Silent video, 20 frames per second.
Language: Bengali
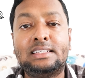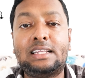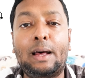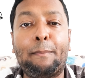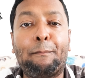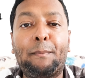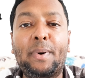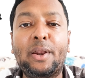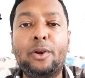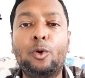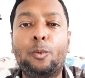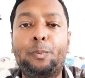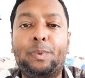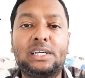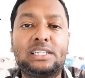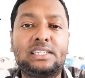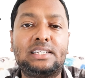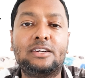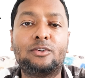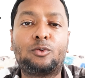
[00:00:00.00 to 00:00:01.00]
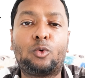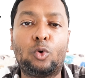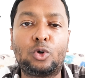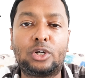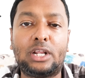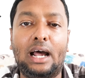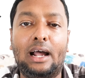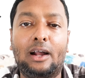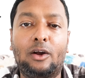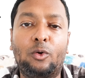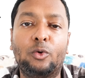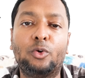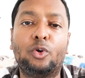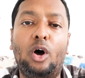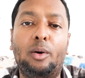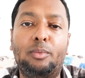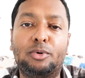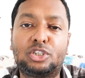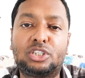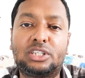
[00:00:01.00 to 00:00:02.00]
ছাপ্পান্ন পার্সেন্ট কোটা কোনো
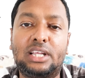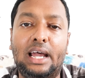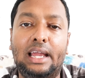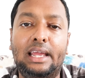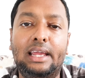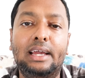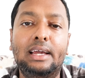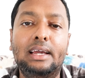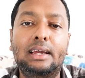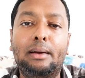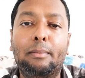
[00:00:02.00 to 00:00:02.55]
অবস্থায়